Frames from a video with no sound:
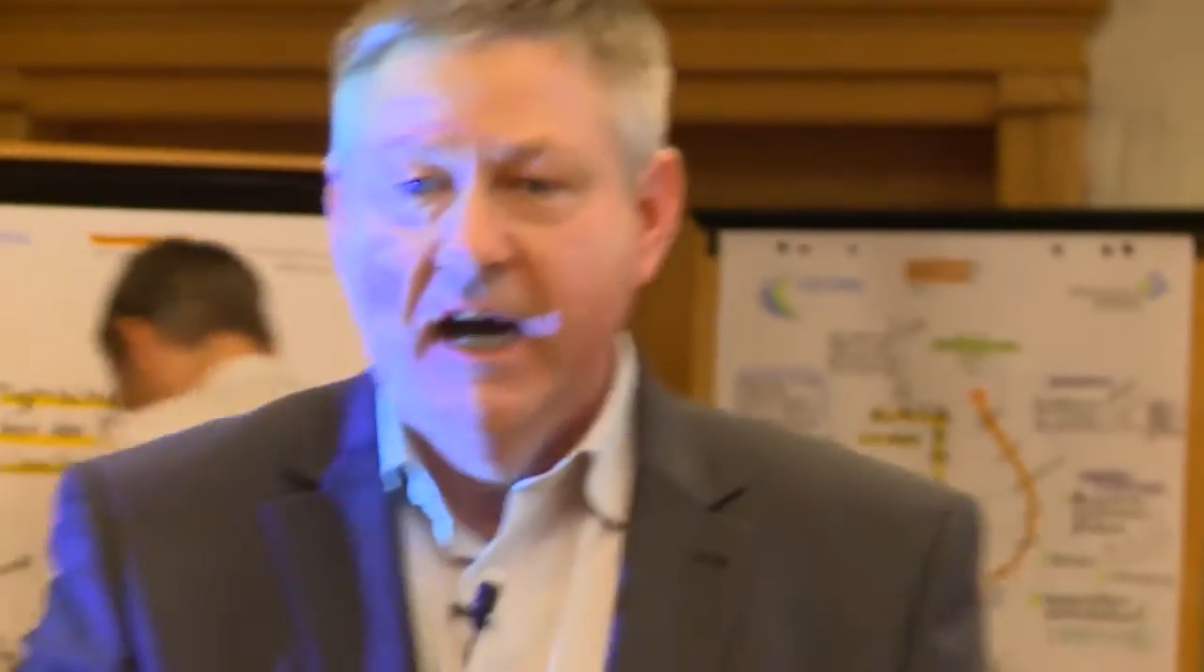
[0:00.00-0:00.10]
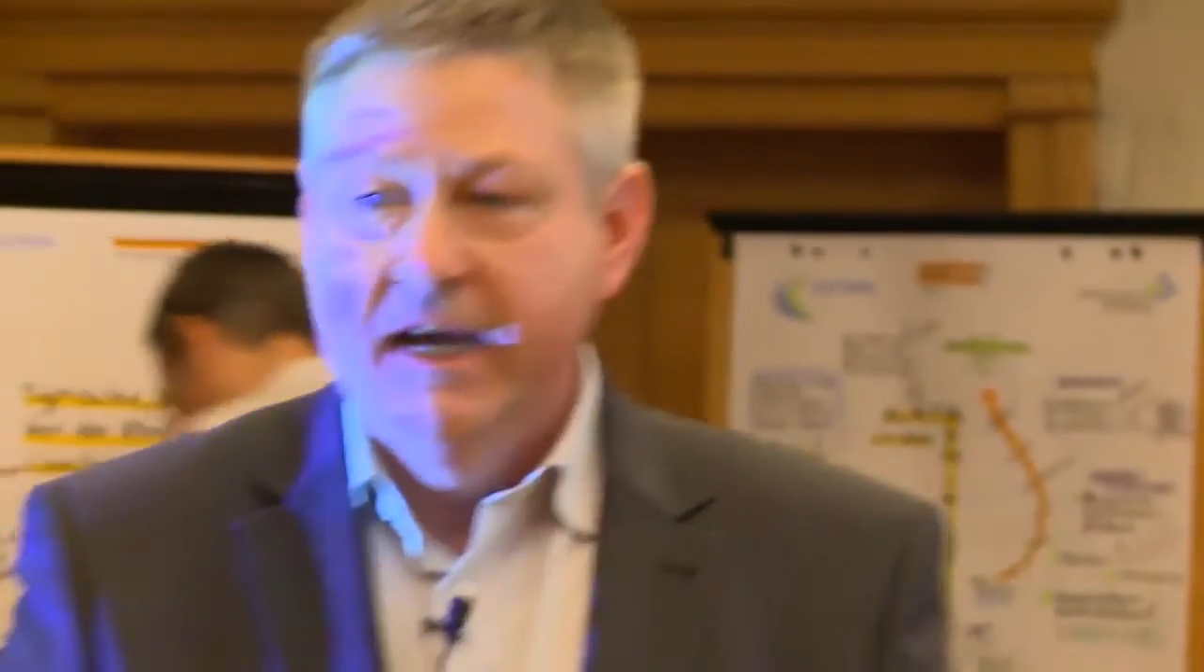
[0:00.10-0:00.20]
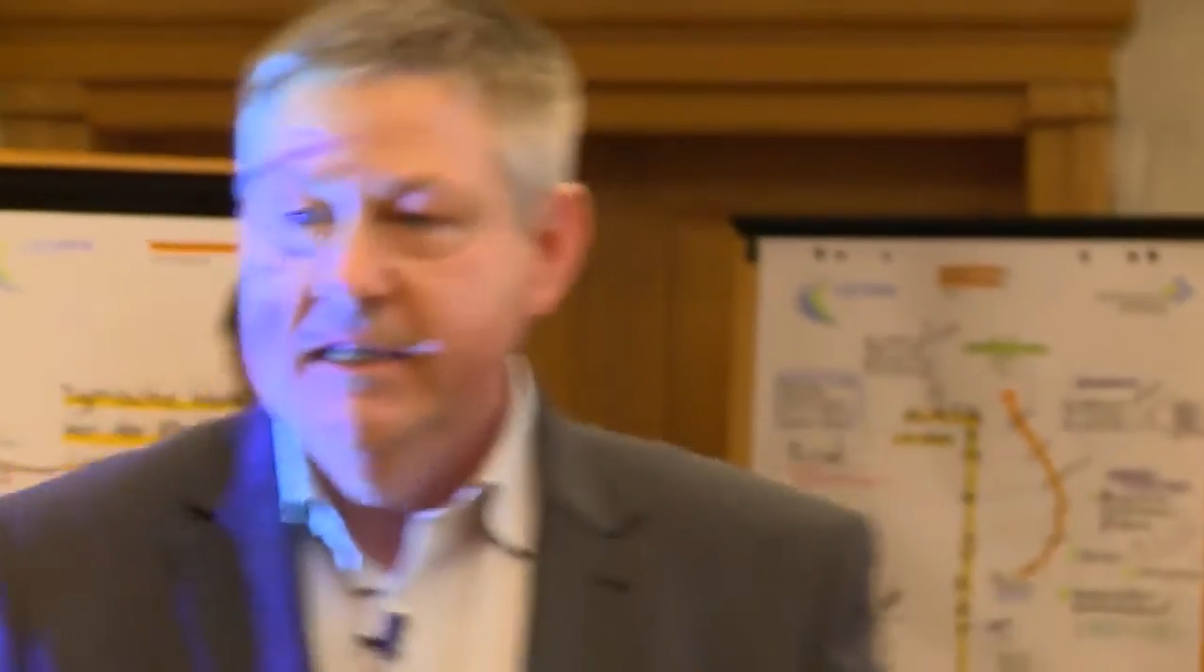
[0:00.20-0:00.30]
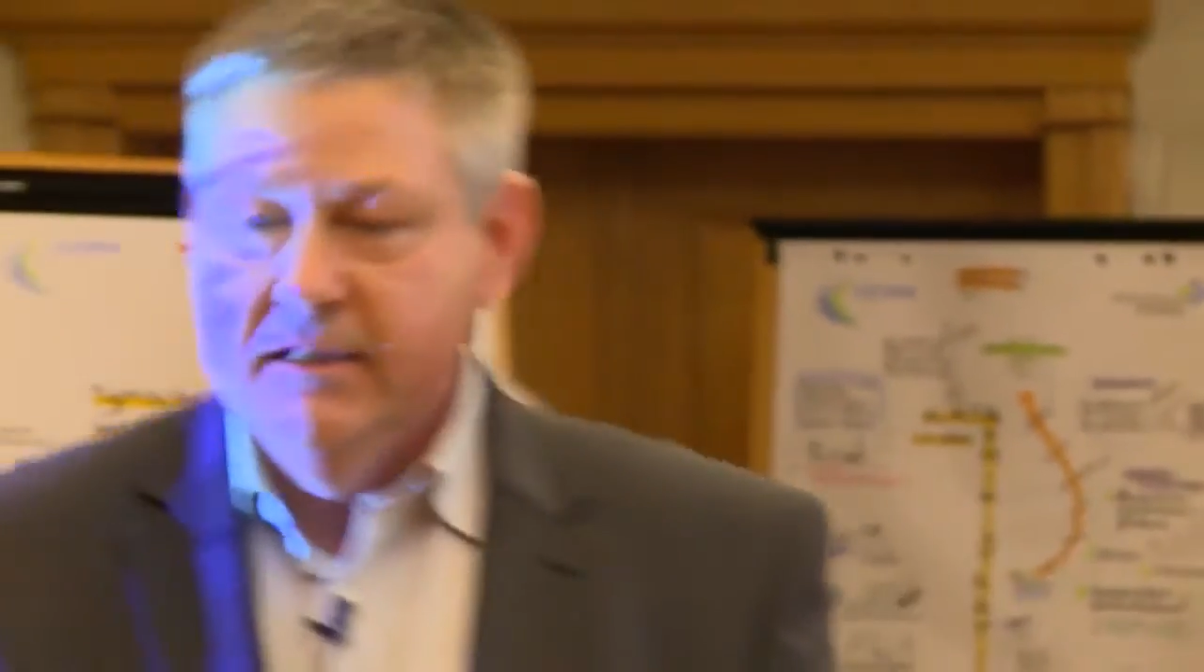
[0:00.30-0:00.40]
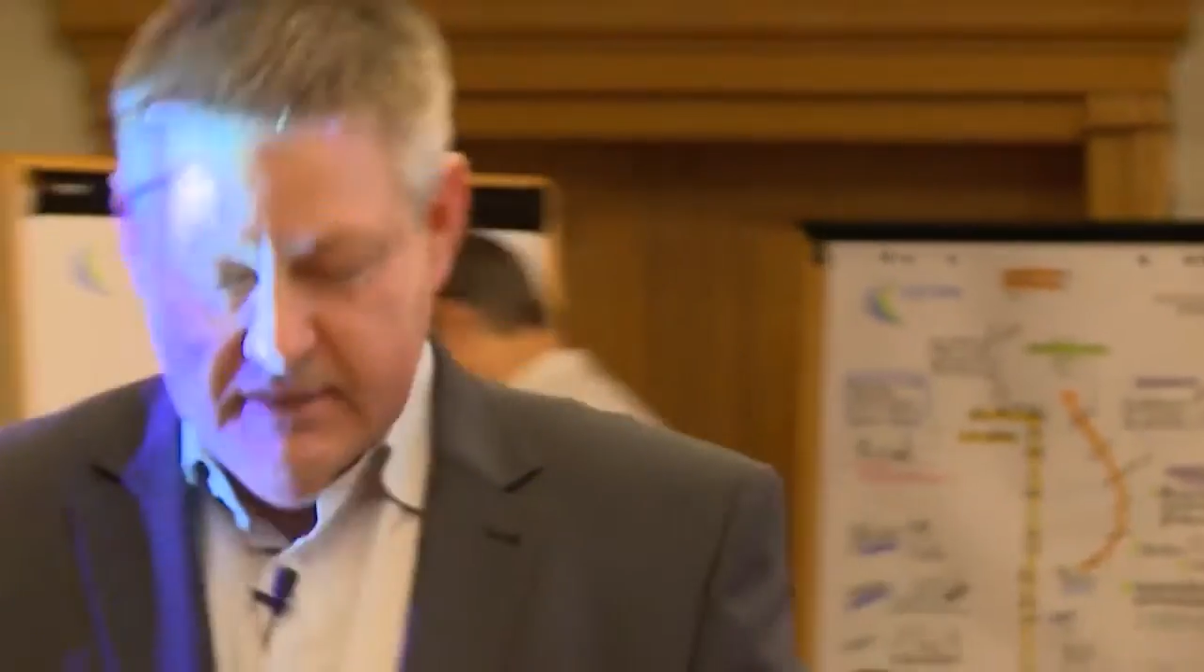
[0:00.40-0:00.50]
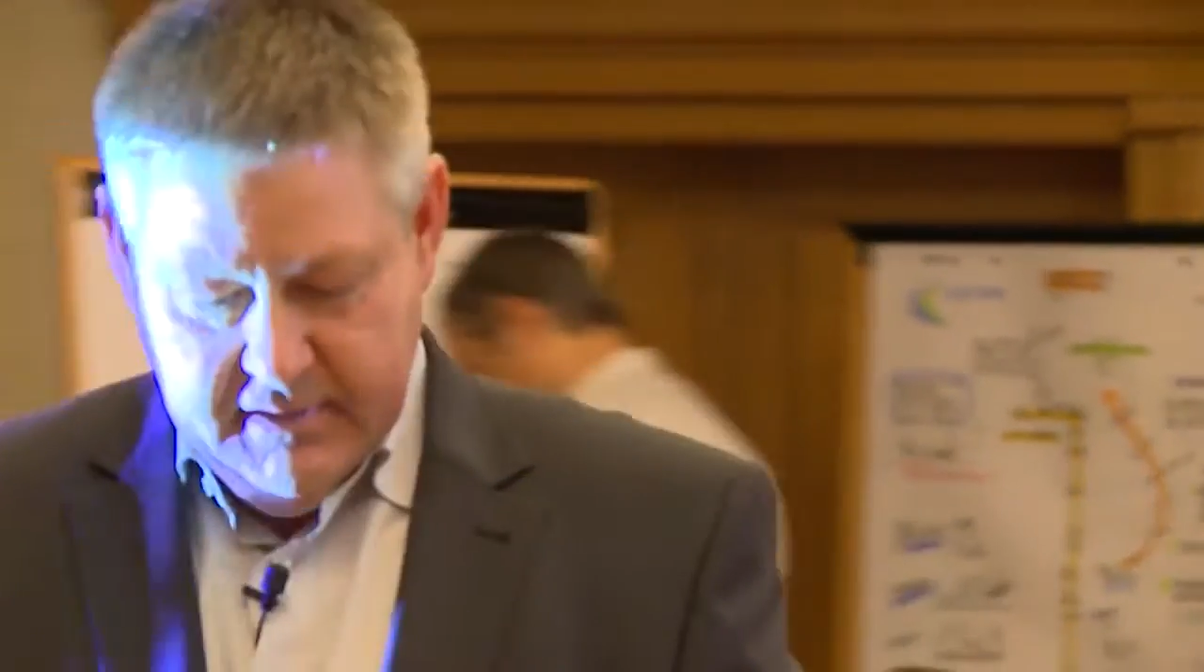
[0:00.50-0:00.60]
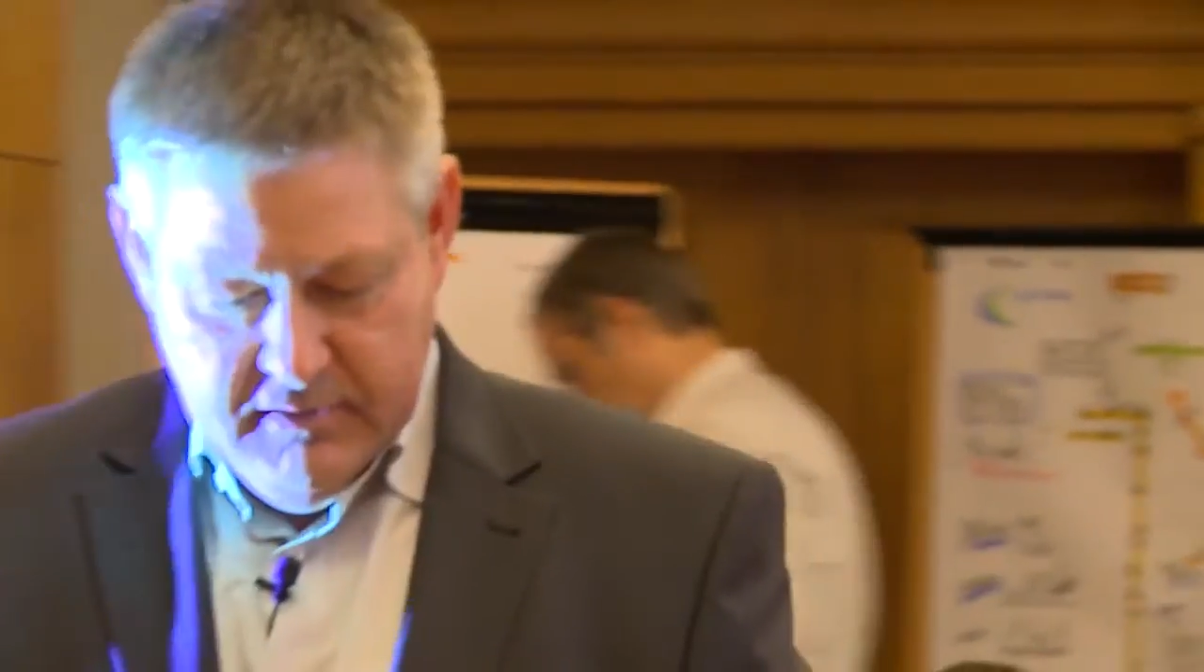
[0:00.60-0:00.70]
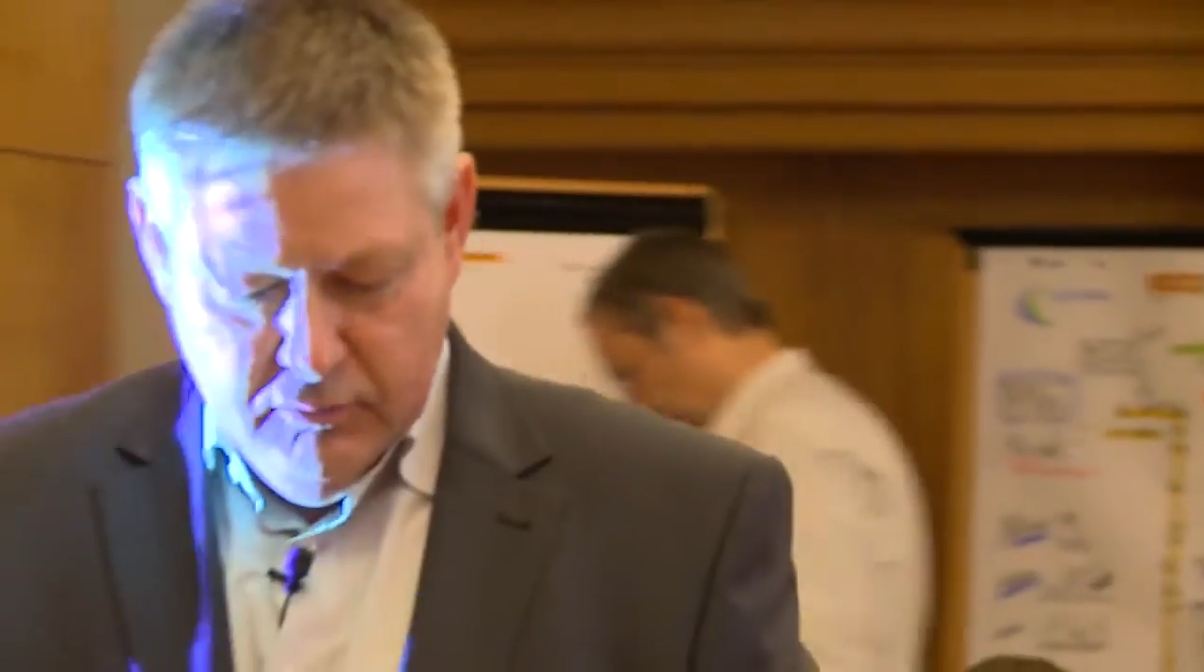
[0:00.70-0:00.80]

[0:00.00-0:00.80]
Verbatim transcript: eigentlich